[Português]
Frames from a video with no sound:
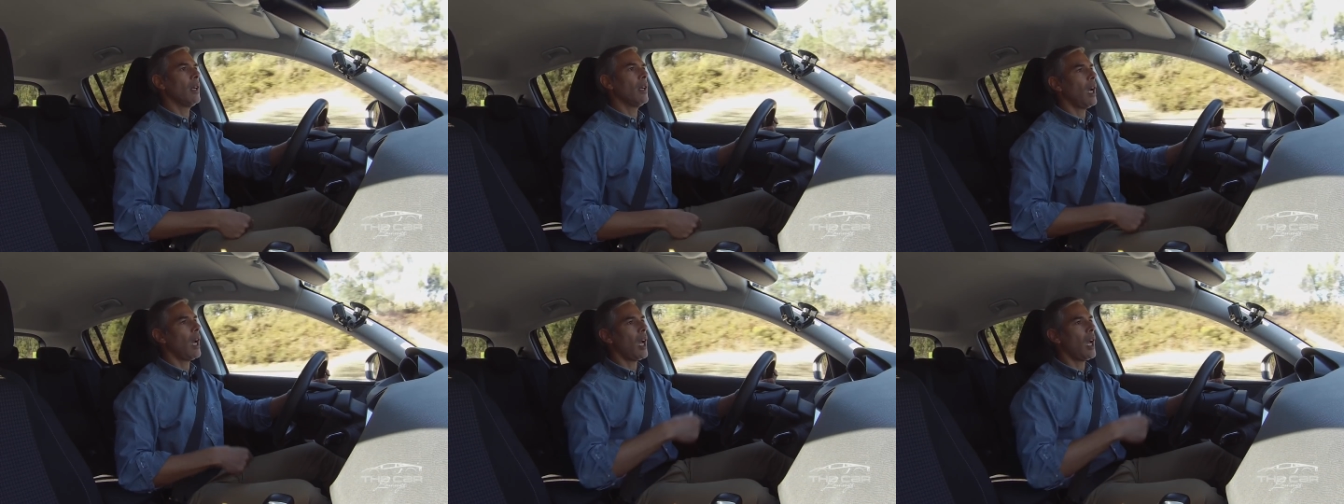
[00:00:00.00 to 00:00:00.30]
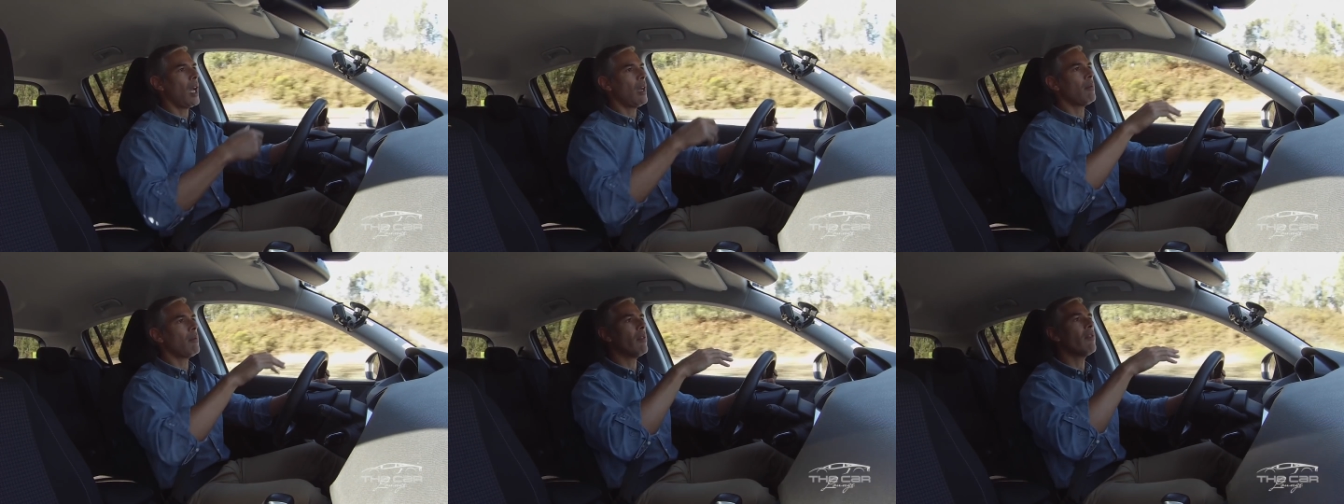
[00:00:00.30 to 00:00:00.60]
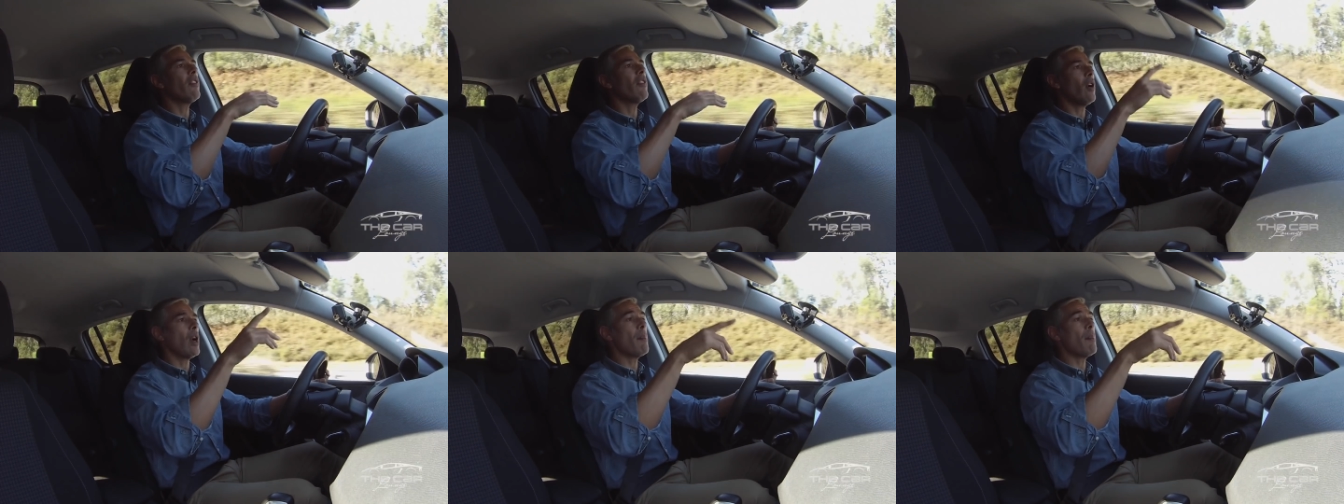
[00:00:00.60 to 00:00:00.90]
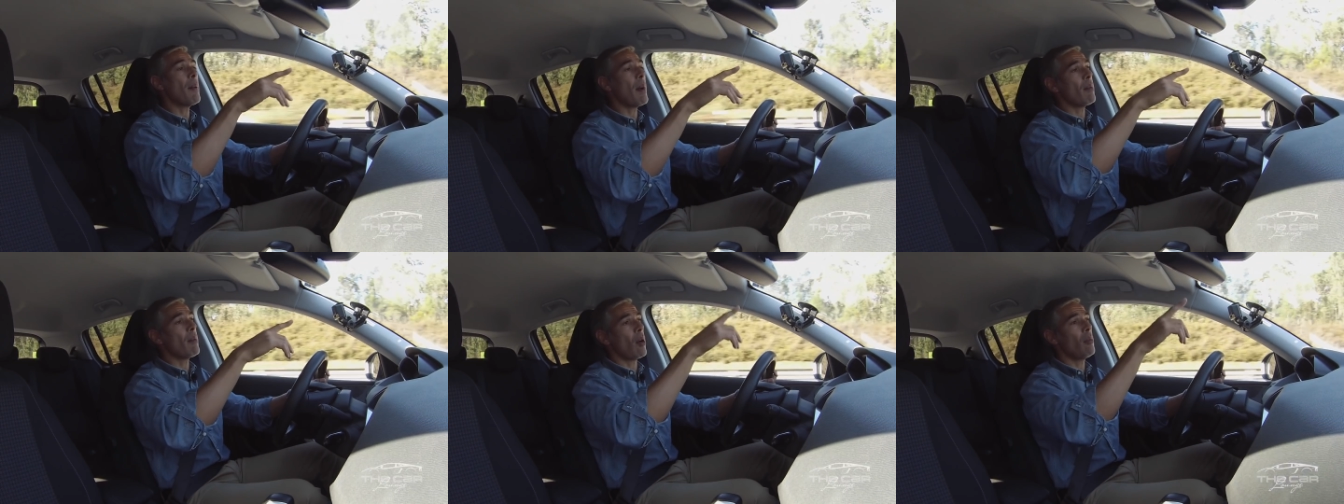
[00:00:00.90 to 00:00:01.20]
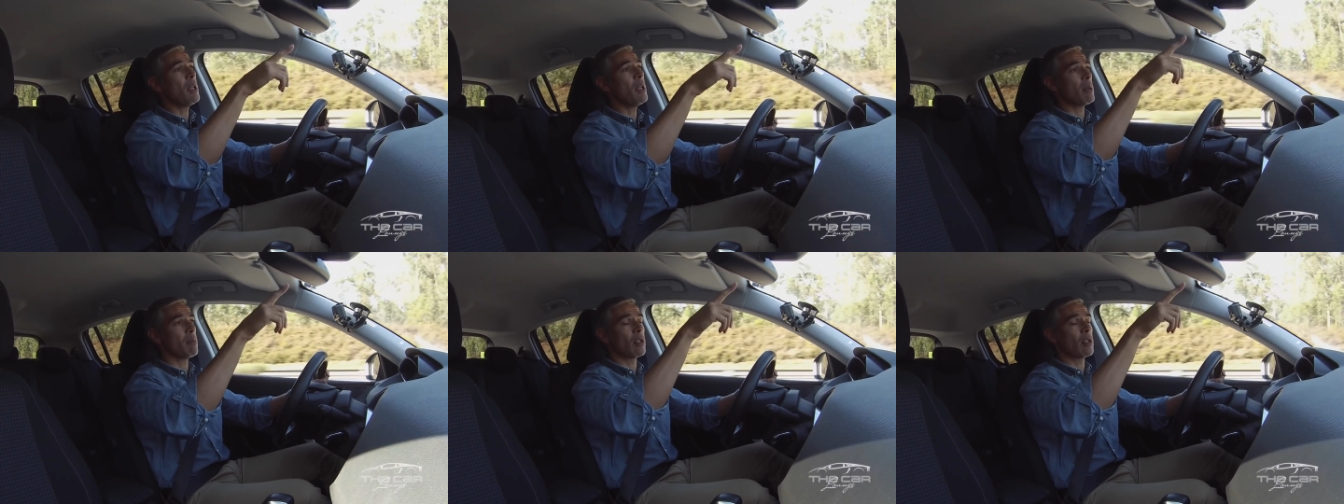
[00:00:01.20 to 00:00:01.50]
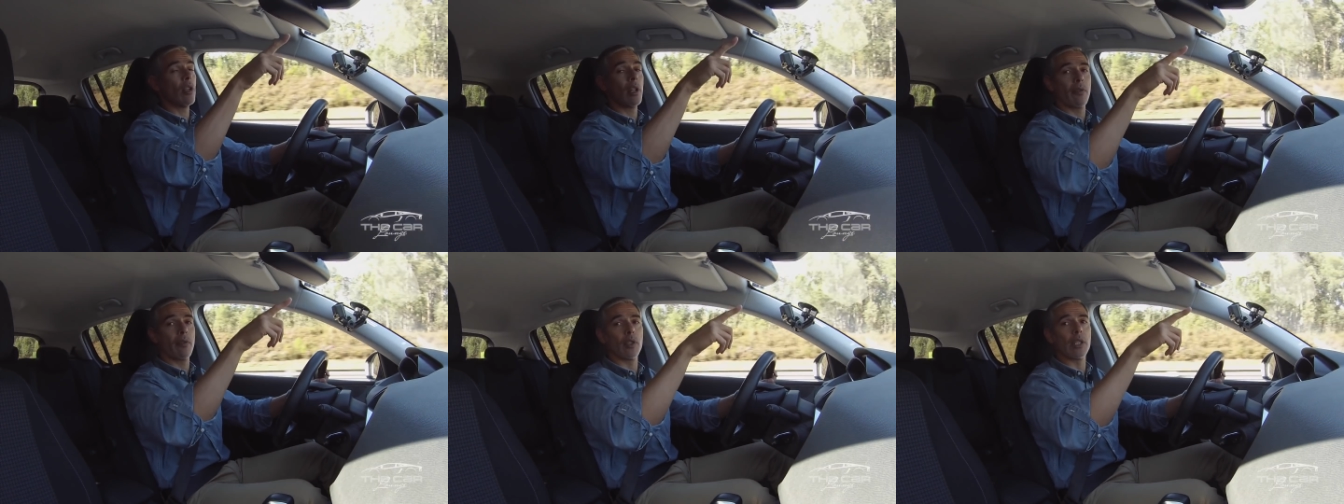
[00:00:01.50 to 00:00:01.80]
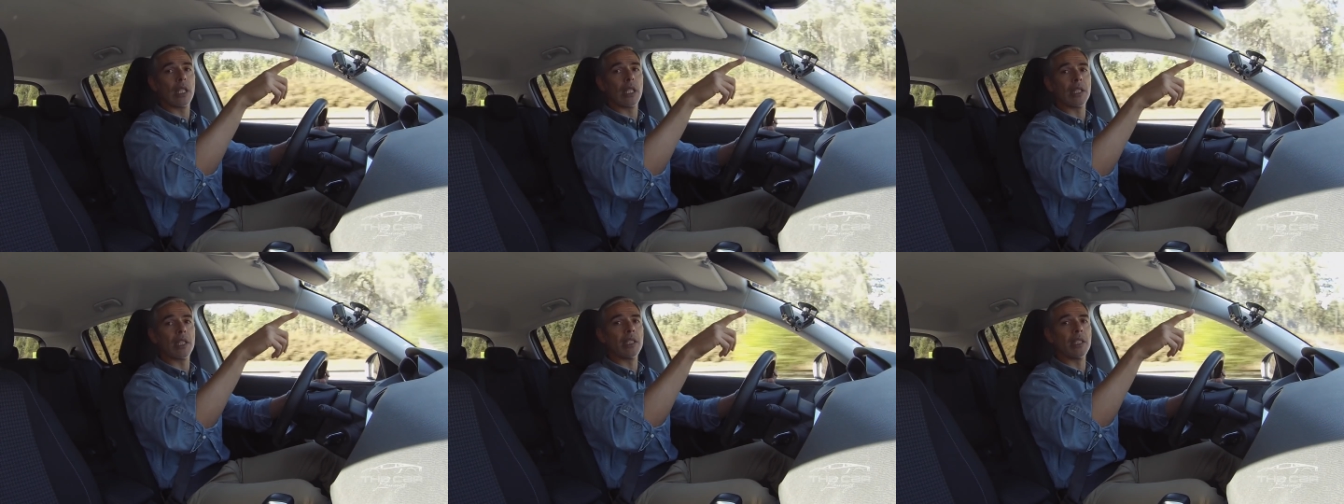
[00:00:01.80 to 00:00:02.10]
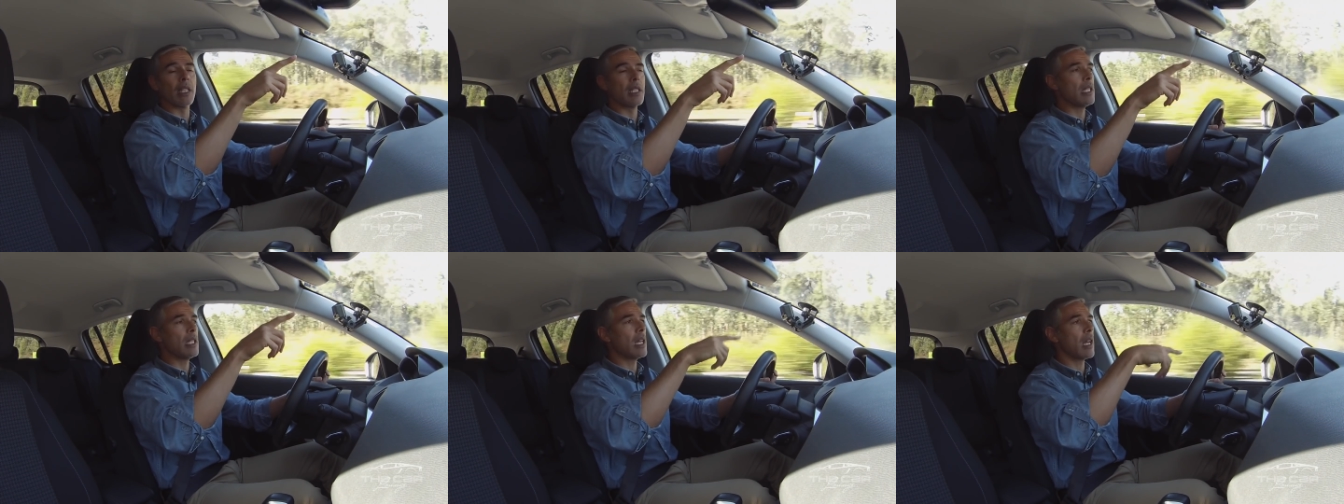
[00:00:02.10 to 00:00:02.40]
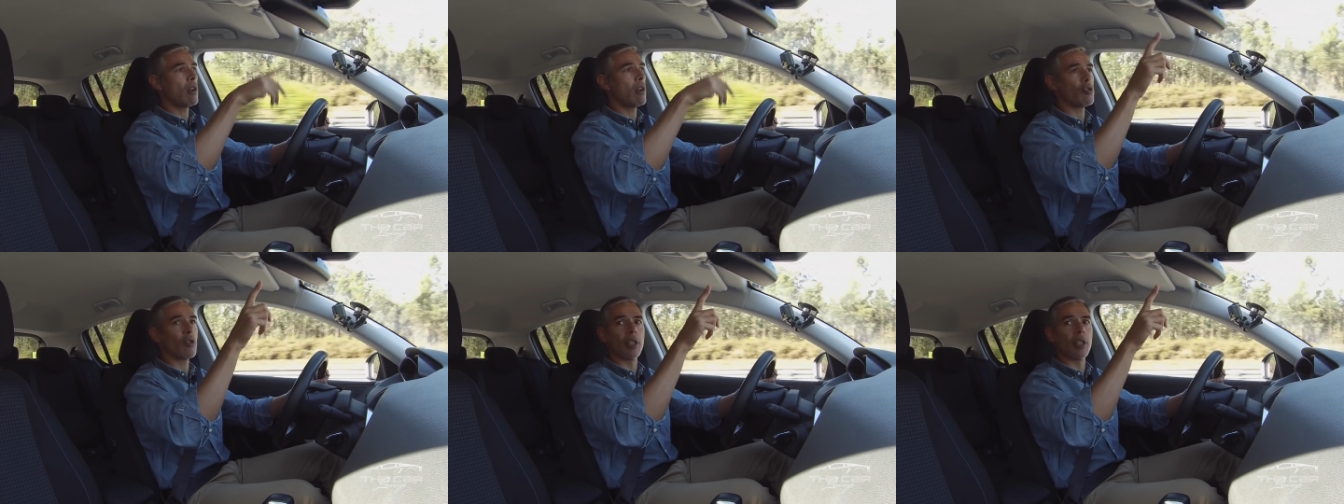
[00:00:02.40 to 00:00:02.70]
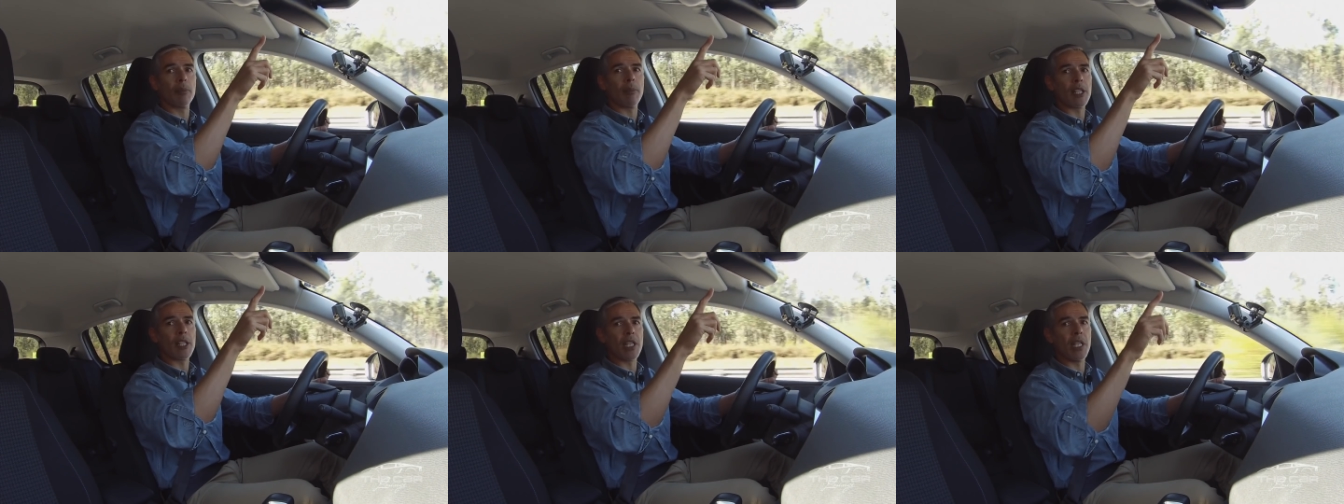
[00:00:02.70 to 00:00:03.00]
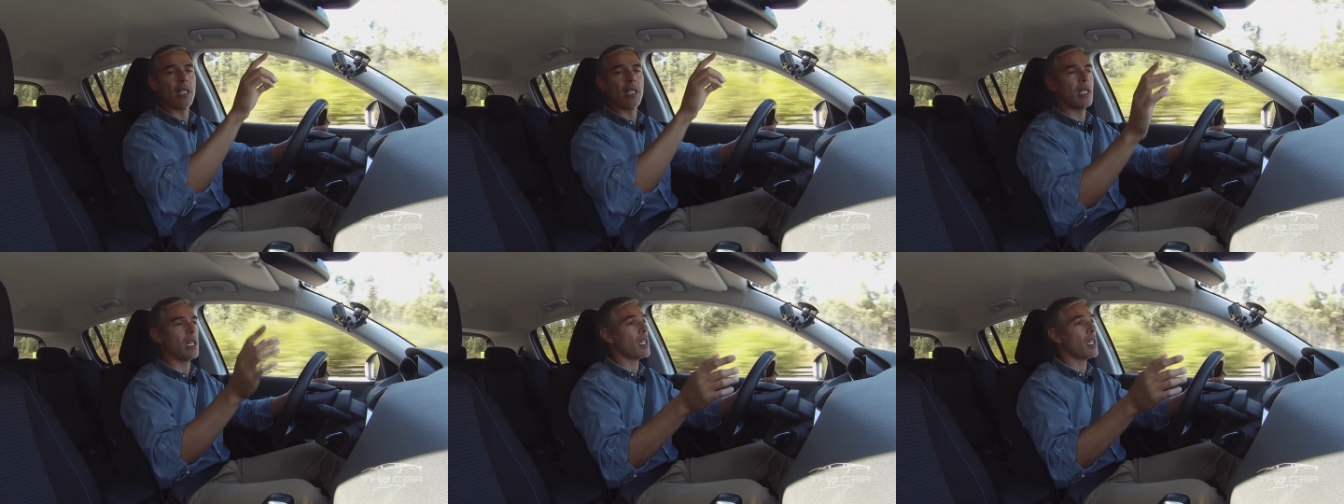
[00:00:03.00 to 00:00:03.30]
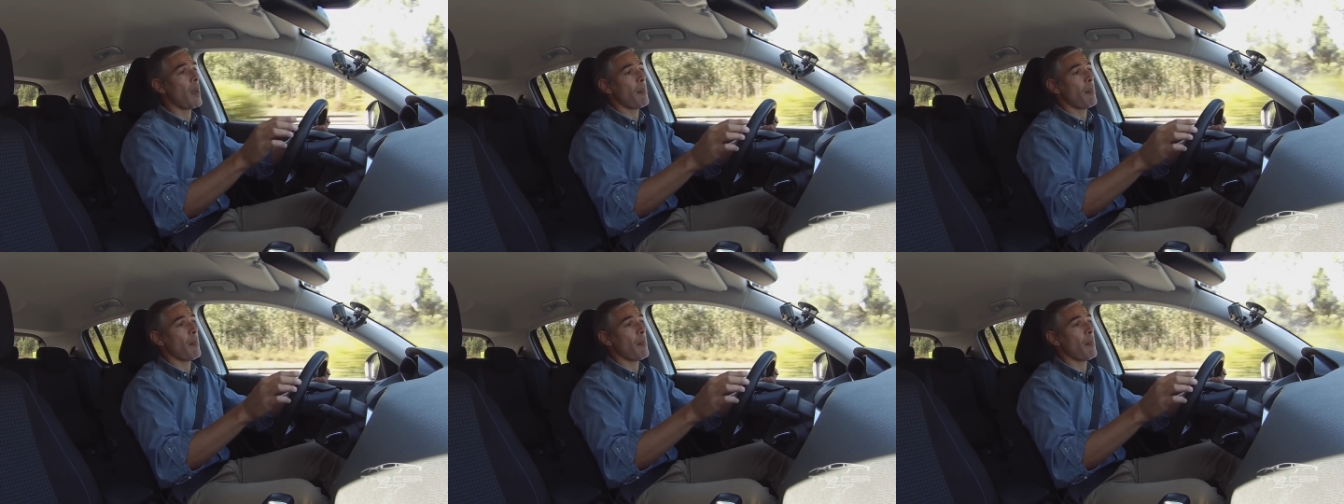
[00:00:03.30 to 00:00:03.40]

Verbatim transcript: Ah, vão, é pá, meu amigo, mas olha que vão estar 35 graus durante mais 15 dias.